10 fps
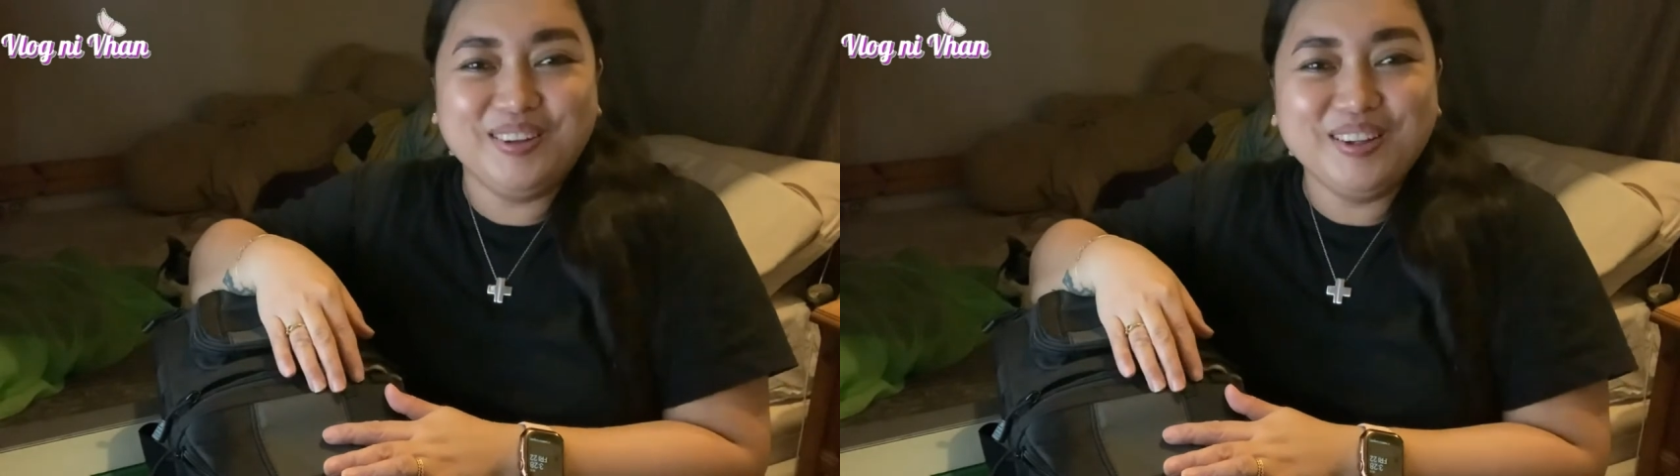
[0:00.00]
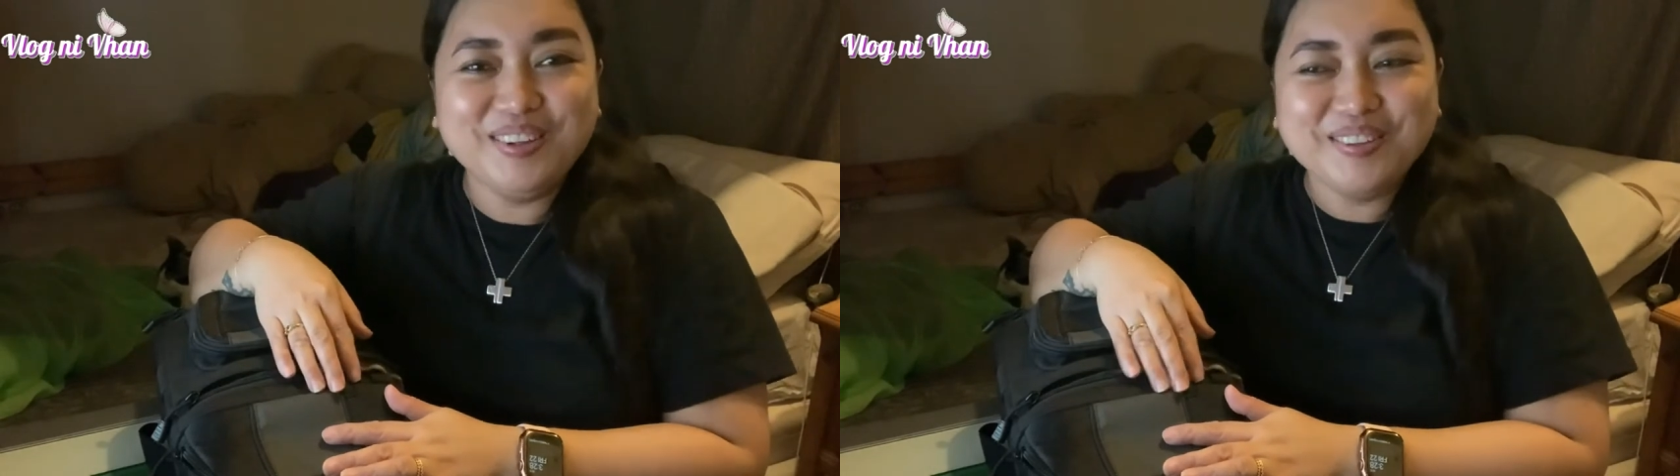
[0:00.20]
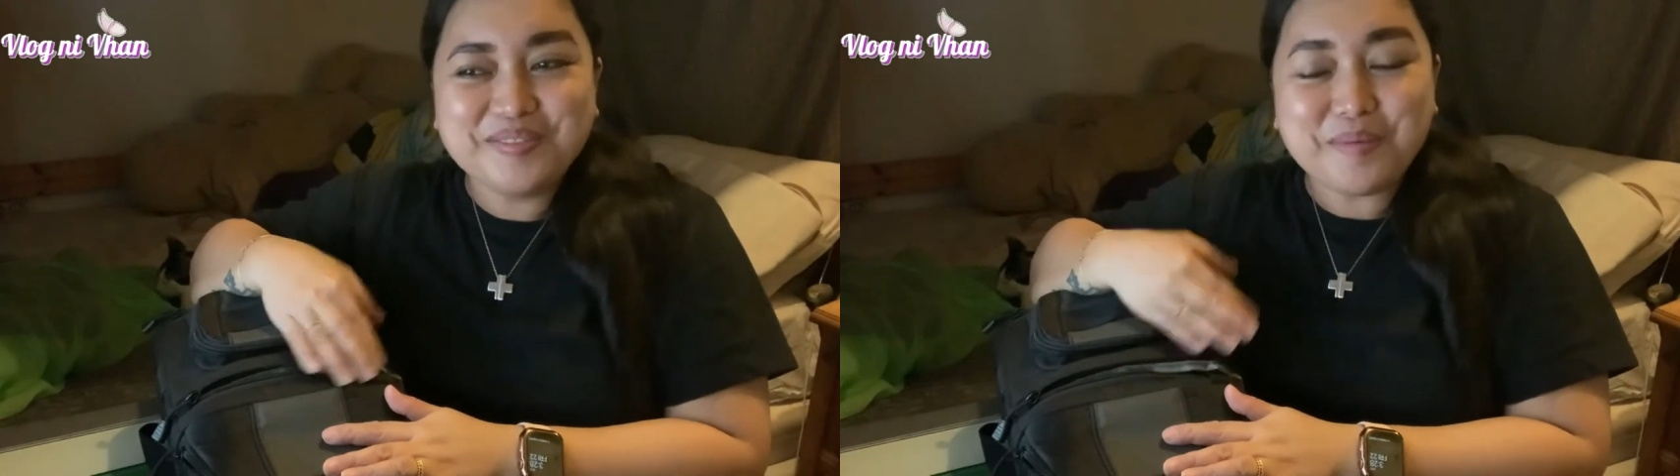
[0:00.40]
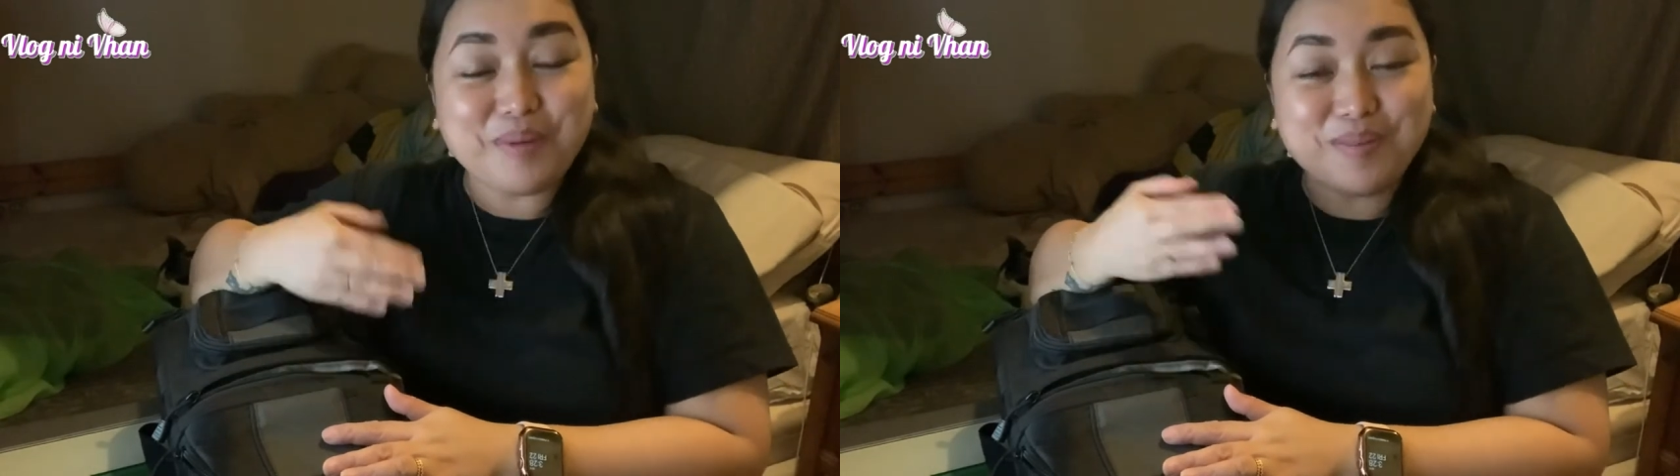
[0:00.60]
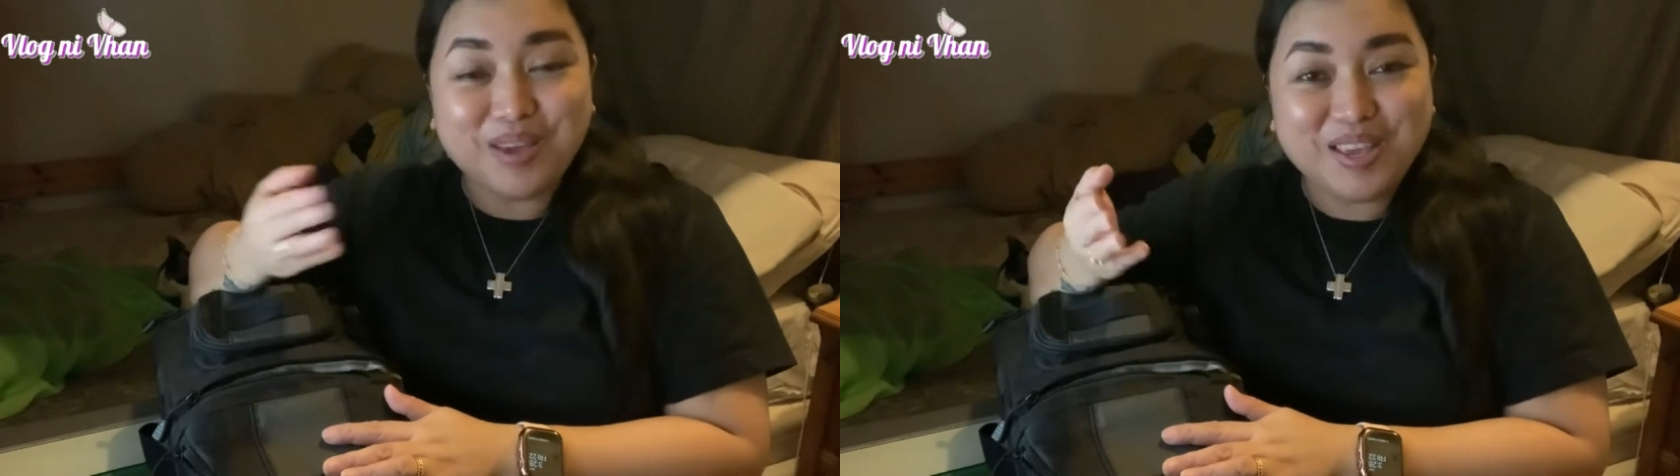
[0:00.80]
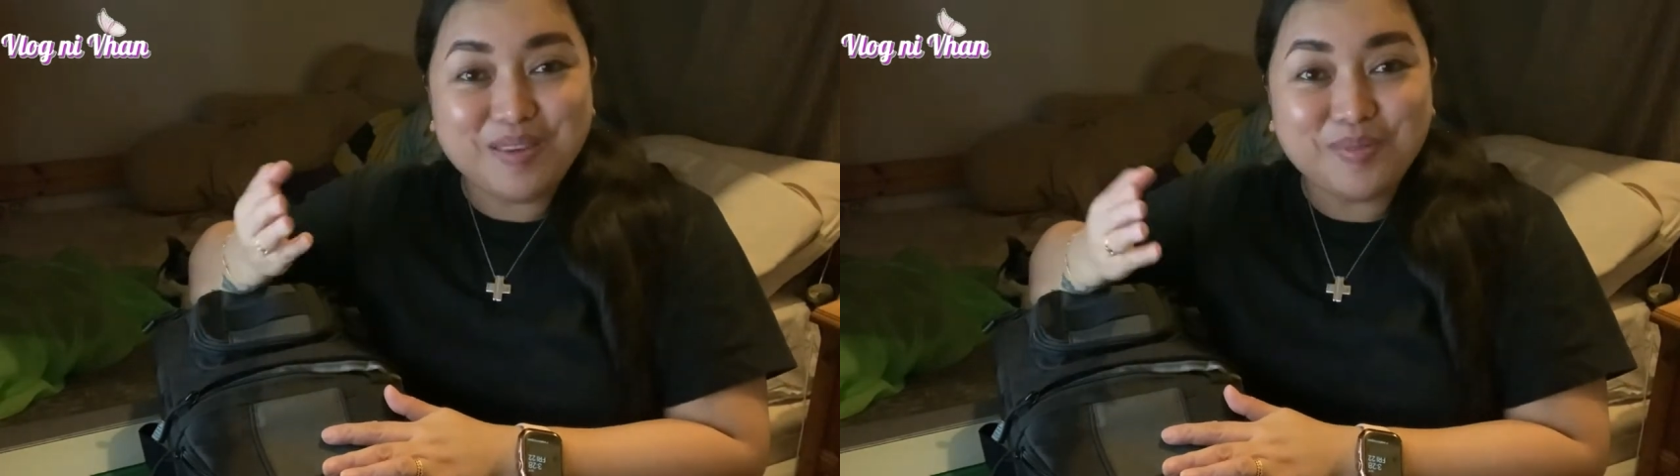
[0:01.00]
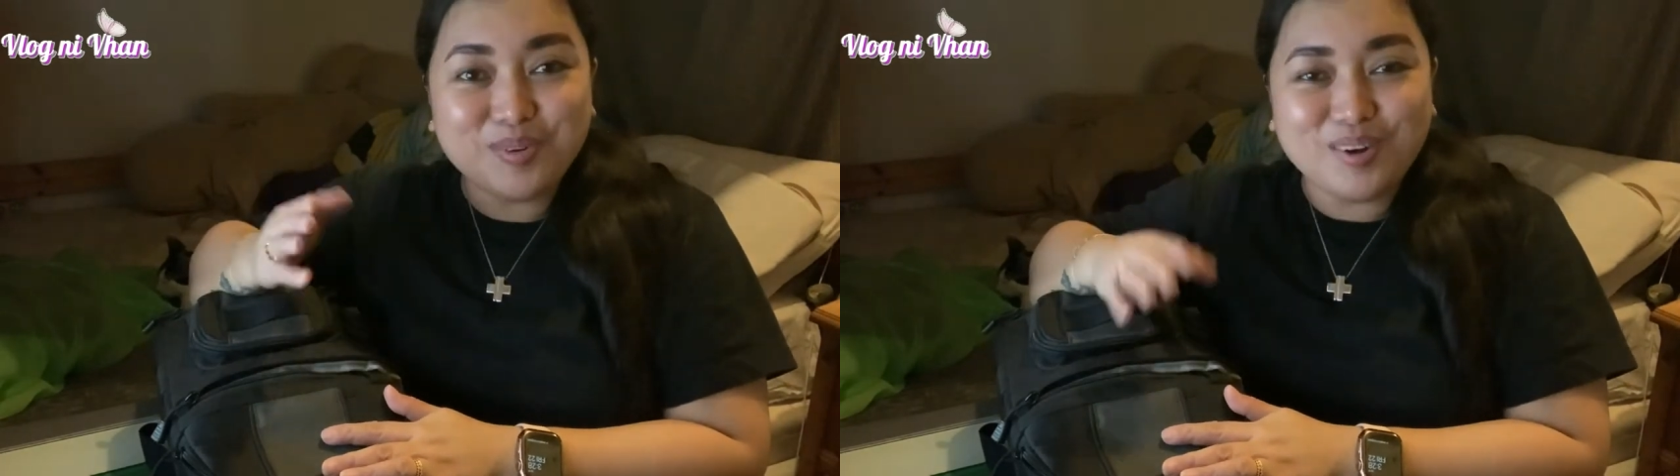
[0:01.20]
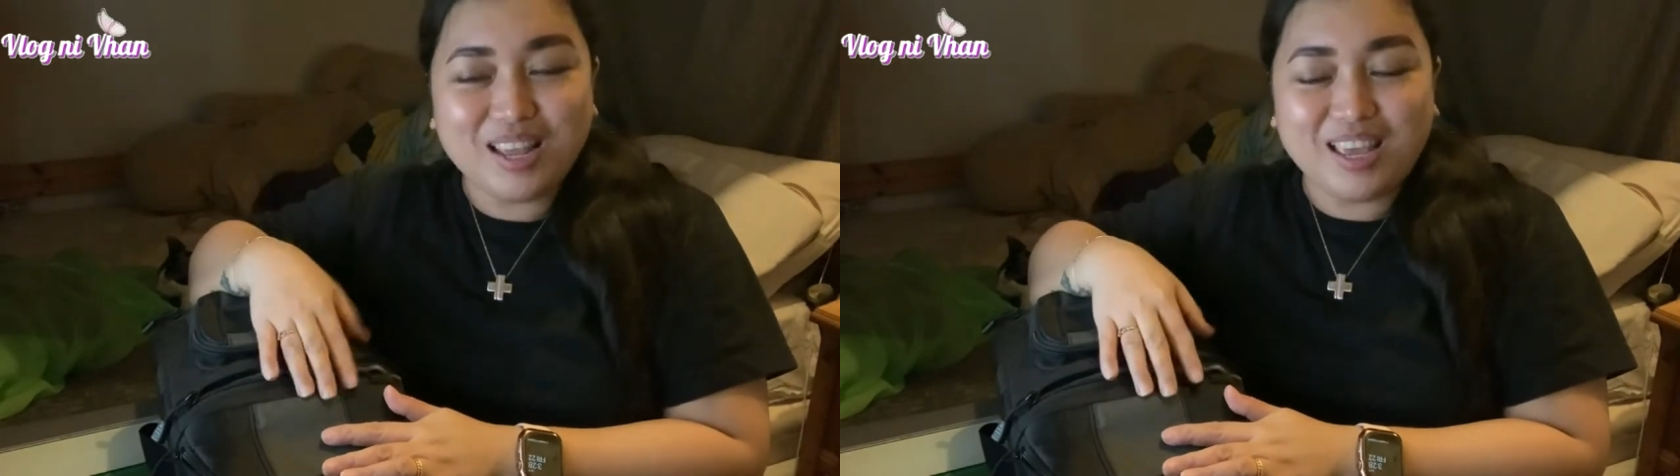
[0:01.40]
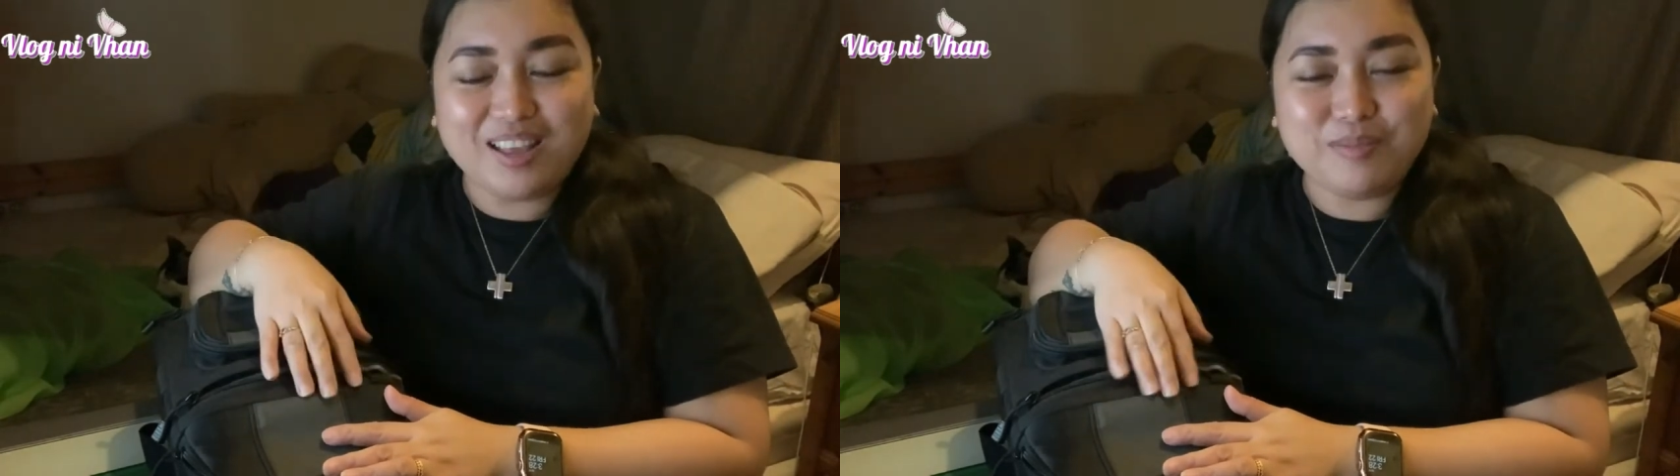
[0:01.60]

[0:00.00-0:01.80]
Ah! pag may ipon uli,